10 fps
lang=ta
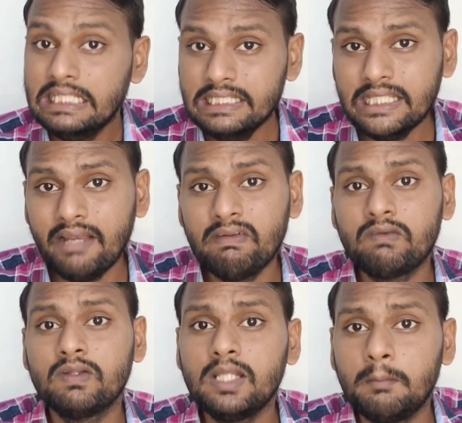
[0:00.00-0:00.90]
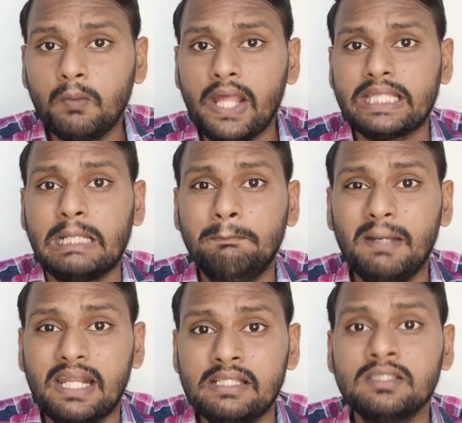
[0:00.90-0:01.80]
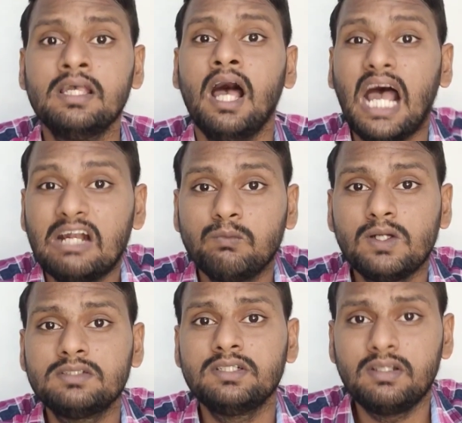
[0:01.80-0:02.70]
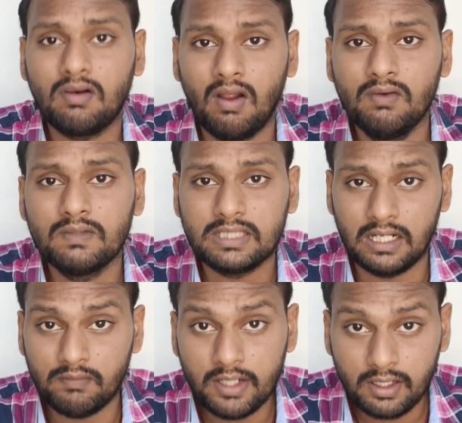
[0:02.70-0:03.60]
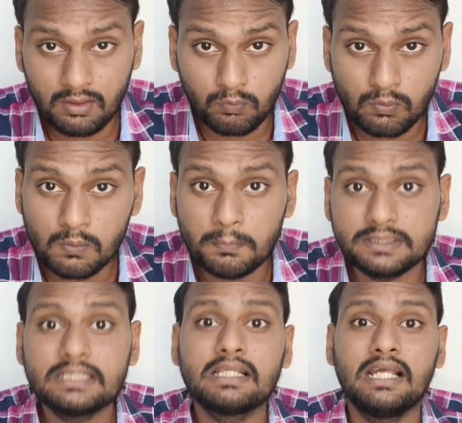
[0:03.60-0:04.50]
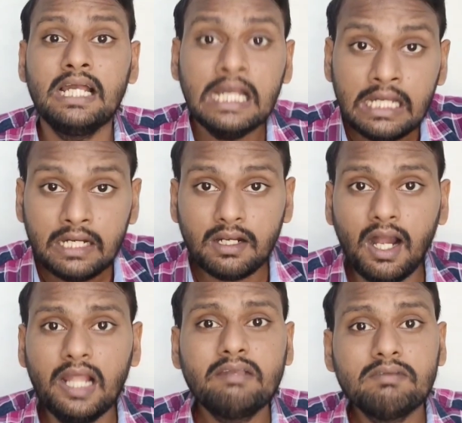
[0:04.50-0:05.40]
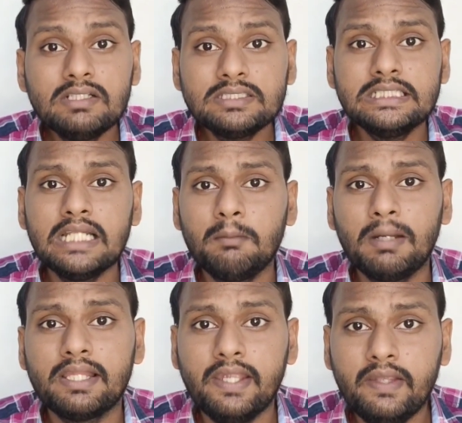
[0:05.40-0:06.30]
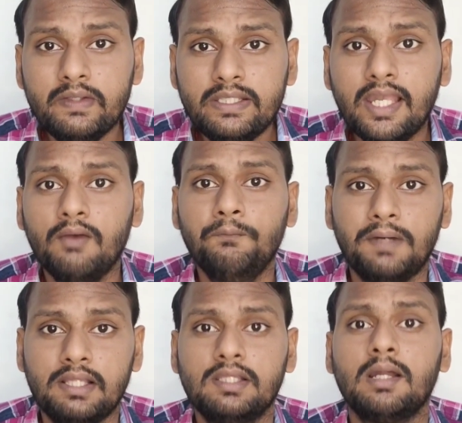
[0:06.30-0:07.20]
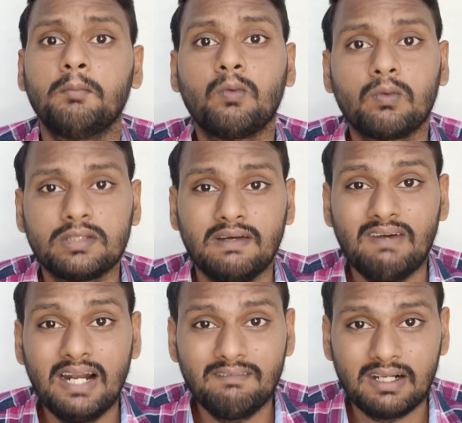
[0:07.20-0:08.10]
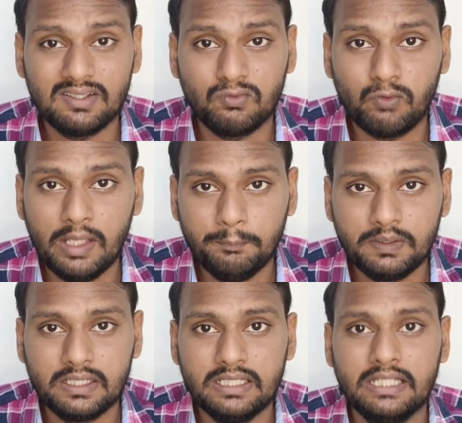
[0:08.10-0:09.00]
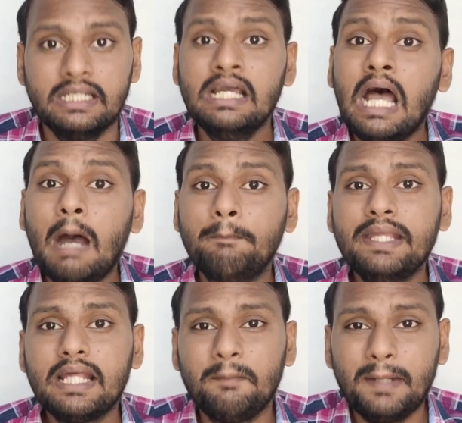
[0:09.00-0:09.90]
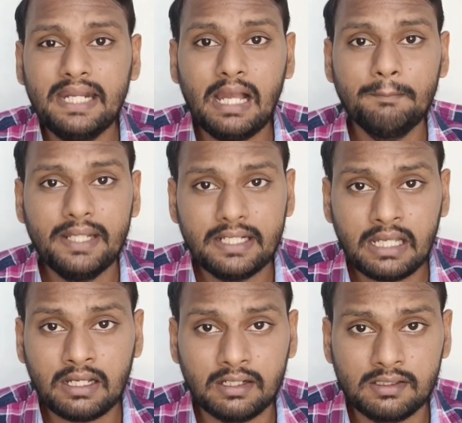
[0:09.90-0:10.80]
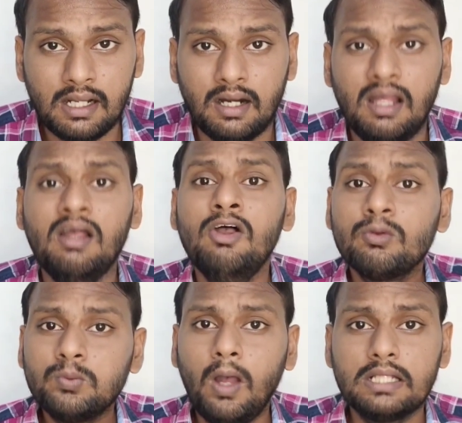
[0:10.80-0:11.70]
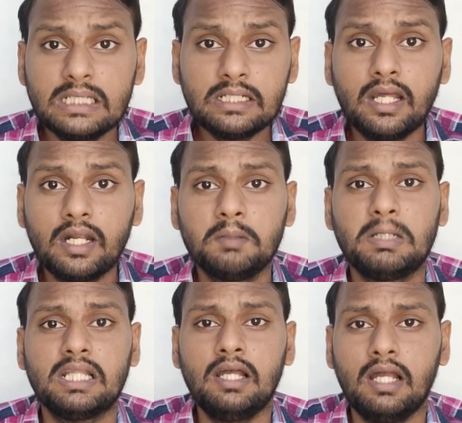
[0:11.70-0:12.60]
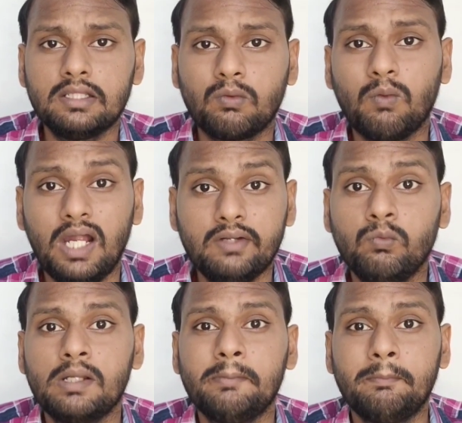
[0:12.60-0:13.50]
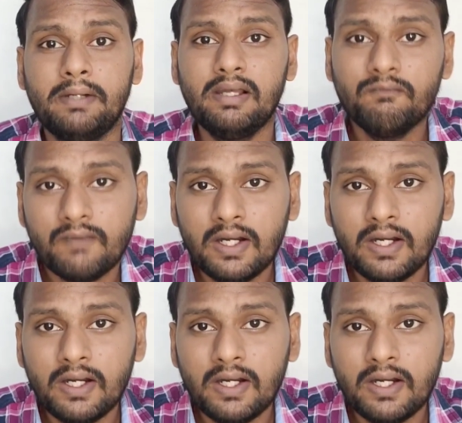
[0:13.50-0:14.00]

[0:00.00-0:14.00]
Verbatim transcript: இந்தியாவிற்கு வந்து நம்மளுடைய சப்மரைன்ஸ் அட்வான்ஸ்டு ராணுவ தளவாடங்களை கொடுக்கும் பட்சத்துல நாளைக்கு வந்து சீனா மாதிரியே இந்தியாவும் வளர்ந்து நமக்கு ஒரு சவாலா வரதுக்கு வாய்ப்பு இருக்கு அப்படிங்கிற மாதிரி அமெரிக்கா கருதுறாங்களாம் சோ அதன் காரணமா தான் அந்த குவாட் கூட்டமைப்புல